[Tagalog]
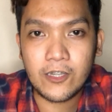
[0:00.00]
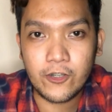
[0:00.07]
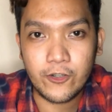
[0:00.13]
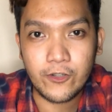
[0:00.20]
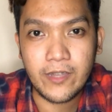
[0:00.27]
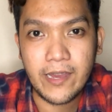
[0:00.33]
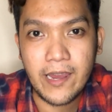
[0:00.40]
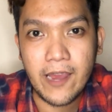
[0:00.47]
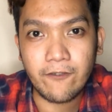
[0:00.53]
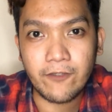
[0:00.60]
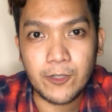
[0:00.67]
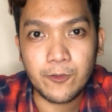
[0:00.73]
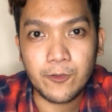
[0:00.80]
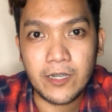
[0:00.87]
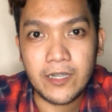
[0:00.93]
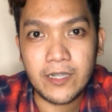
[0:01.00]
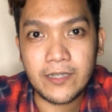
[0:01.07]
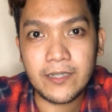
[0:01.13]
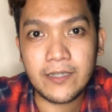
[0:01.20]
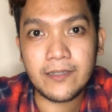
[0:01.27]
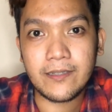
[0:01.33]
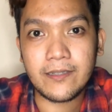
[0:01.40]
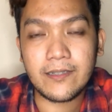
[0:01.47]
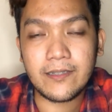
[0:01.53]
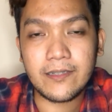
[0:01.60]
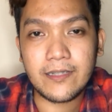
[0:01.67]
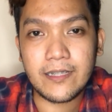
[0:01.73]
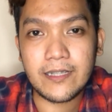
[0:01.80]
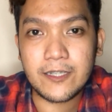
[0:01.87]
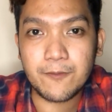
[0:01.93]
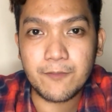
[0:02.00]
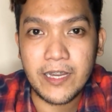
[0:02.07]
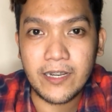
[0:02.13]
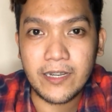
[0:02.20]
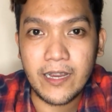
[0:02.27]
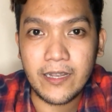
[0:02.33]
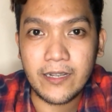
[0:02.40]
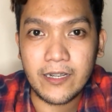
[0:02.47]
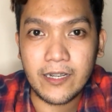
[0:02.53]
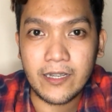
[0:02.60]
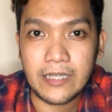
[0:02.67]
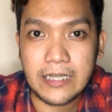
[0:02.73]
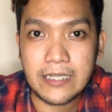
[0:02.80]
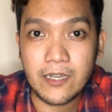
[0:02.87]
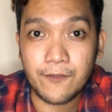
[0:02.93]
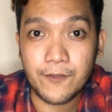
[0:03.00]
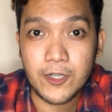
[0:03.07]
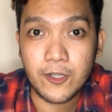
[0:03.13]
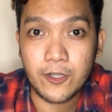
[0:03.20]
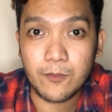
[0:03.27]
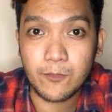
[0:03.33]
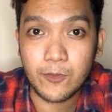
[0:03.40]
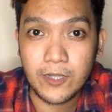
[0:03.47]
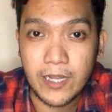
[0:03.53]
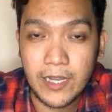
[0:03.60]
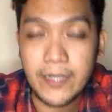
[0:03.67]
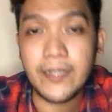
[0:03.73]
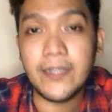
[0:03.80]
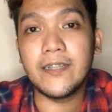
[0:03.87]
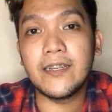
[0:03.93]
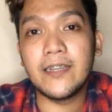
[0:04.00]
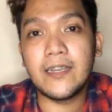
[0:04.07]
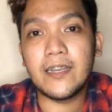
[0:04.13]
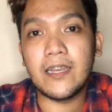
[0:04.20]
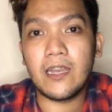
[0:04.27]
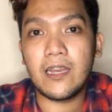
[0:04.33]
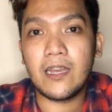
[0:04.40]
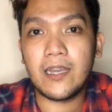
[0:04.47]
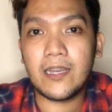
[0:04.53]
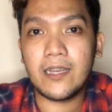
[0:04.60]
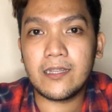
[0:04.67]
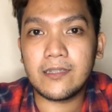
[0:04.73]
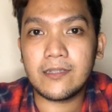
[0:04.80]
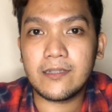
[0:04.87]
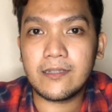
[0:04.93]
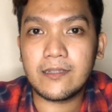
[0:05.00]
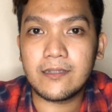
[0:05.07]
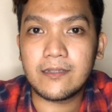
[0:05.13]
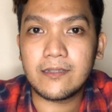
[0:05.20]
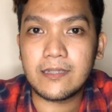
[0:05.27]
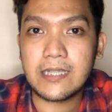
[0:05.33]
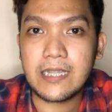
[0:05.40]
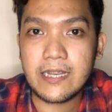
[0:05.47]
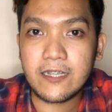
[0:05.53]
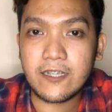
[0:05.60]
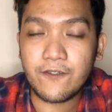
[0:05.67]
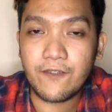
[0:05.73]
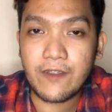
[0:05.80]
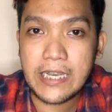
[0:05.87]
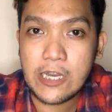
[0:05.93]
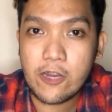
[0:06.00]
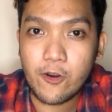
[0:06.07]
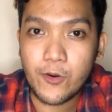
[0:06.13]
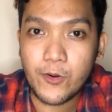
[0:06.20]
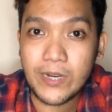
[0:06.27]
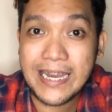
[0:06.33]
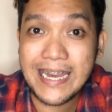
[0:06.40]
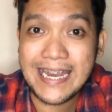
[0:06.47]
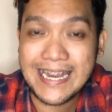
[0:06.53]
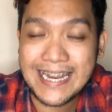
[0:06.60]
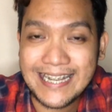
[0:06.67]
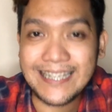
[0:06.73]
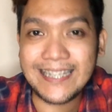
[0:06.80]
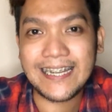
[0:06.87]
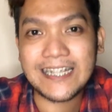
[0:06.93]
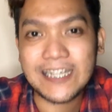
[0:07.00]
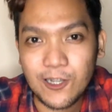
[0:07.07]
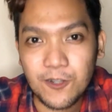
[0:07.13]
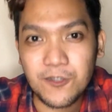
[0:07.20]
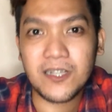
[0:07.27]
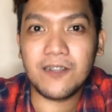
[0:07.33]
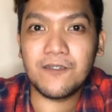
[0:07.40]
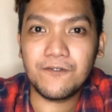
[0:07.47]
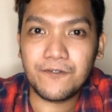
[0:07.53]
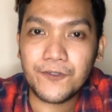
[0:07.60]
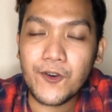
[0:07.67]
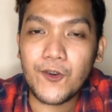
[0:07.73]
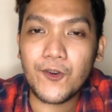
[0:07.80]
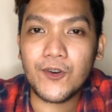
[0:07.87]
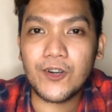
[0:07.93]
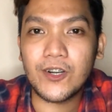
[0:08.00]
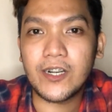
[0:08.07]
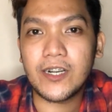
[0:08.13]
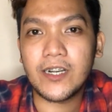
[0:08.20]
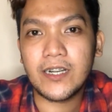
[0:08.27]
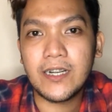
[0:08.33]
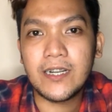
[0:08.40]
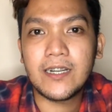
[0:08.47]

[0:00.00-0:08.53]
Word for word: Good day everyone! It's me again, Architect Jefferson Bulan. And this video is exclusive for